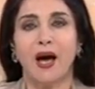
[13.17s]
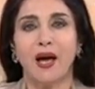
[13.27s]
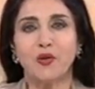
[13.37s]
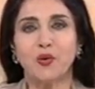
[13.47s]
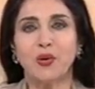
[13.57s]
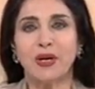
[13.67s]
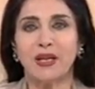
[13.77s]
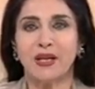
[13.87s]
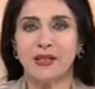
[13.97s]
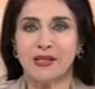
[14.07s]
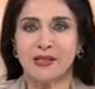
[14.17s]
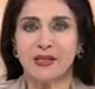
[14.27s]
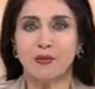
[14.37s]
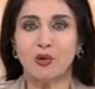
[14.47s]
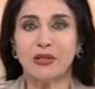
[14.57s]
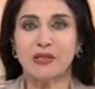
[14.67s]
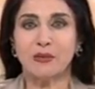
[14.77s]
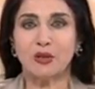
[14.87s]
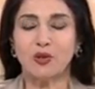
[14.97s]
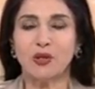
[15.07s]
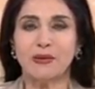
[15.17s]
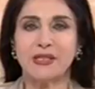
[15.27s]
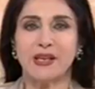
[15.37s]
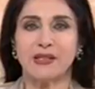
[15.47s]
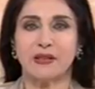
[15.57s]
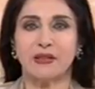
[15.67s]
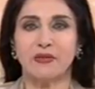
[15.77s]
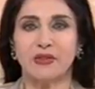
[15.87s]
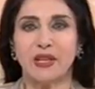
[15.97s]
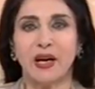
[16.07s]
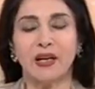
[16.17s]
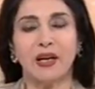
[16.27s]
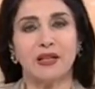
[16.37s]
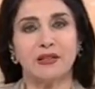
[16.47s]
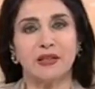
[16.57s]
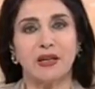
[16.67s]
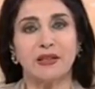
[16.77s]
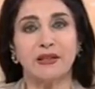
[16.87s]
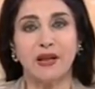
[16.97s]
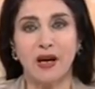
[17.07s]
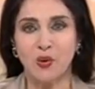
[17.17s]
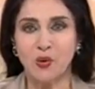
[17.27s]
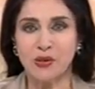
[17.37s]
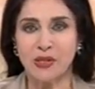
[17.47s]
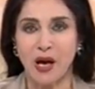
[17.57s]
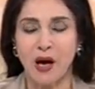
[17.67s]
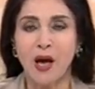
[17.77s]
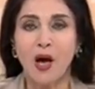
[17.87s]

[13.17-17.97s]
حيث قال إن الصين ملتزمة بسياسة الانفتاح على نطاق أوسع